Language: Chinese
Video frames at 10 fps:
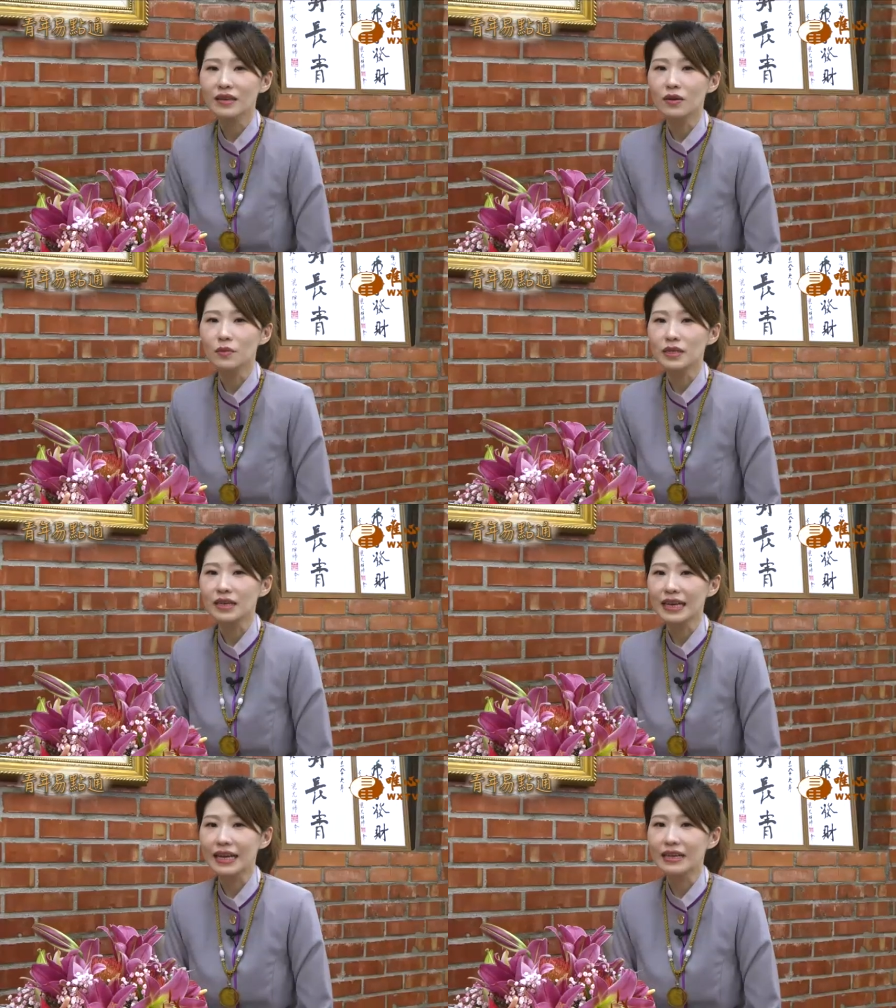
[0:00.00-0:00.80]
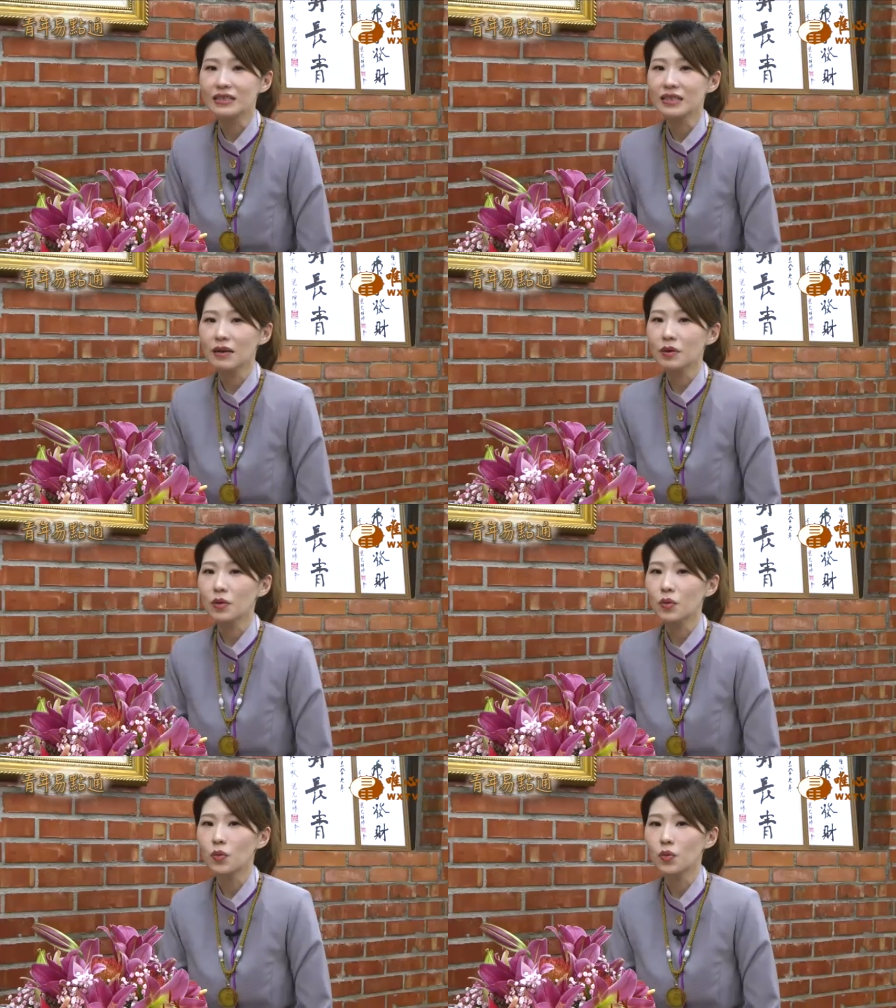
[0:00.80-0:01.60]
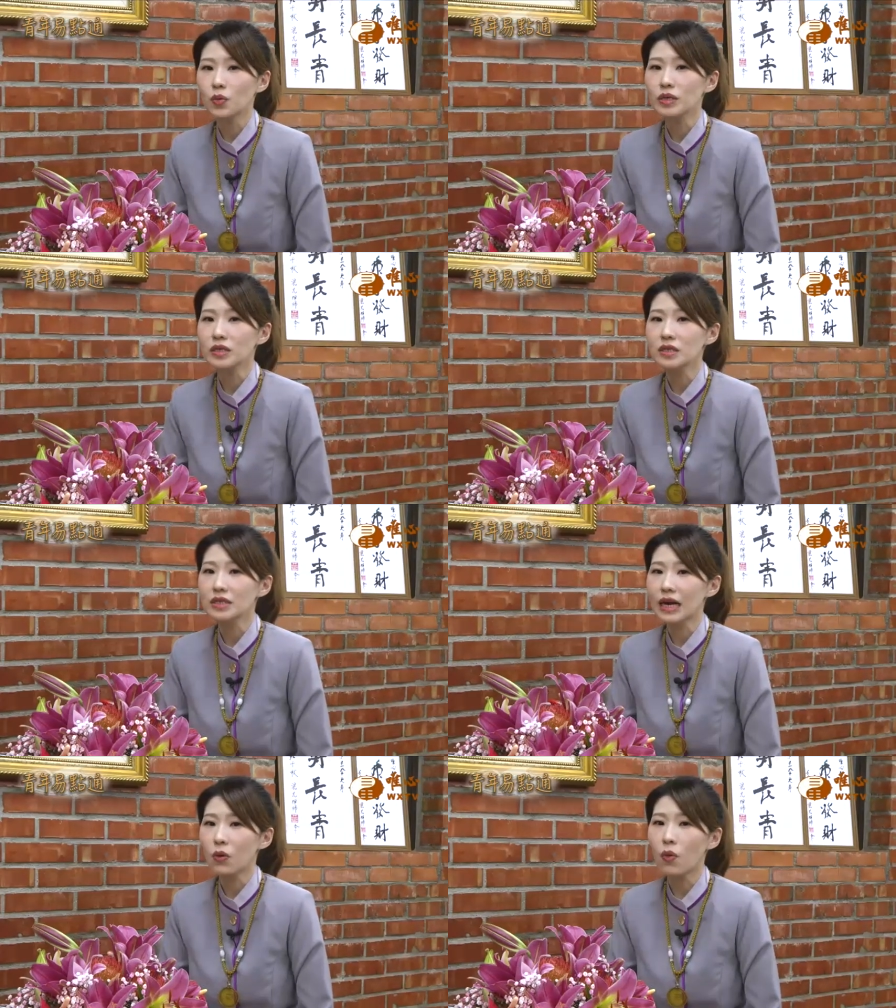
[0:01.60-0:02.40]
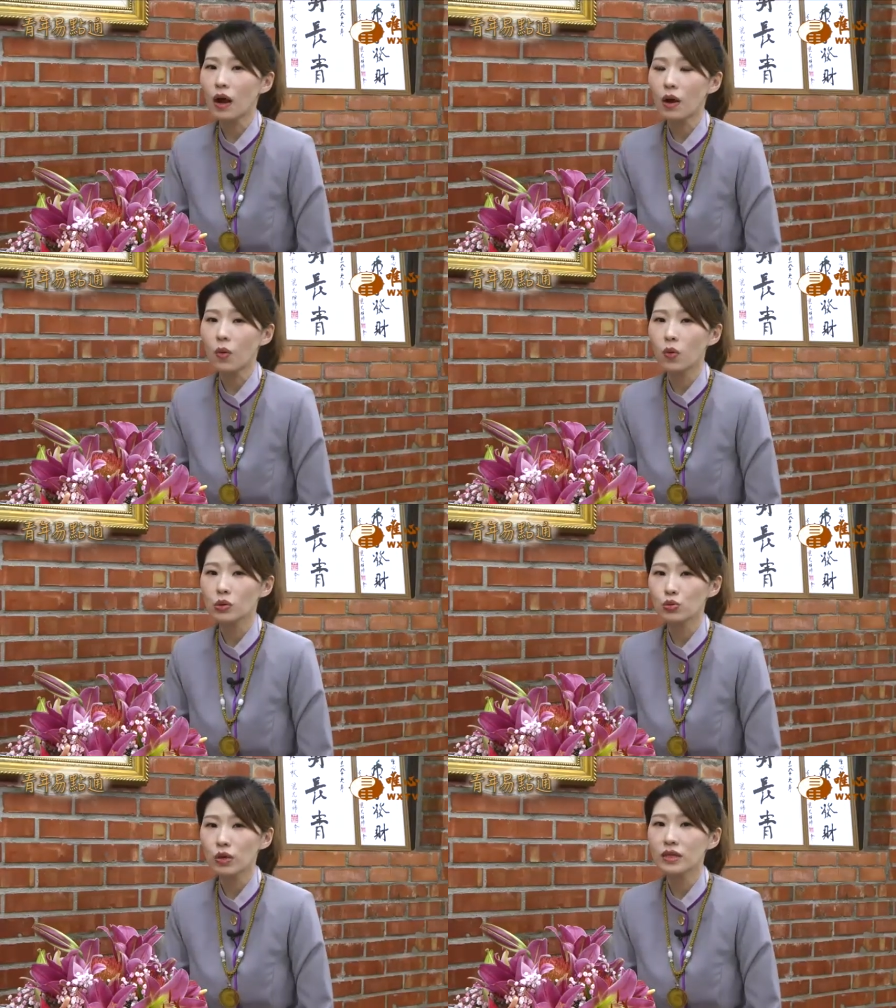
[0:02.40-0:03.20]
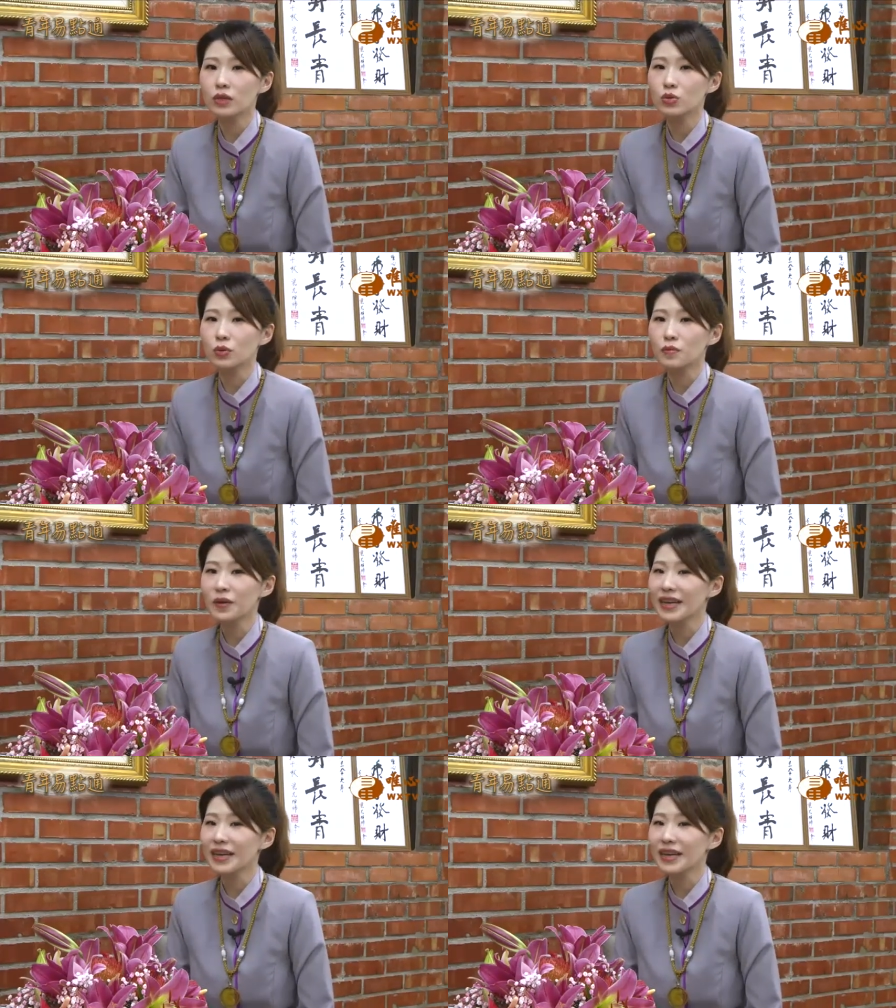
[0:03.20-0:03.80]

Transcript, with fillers: 呢，我们的感恩上面，无论是香花果串的准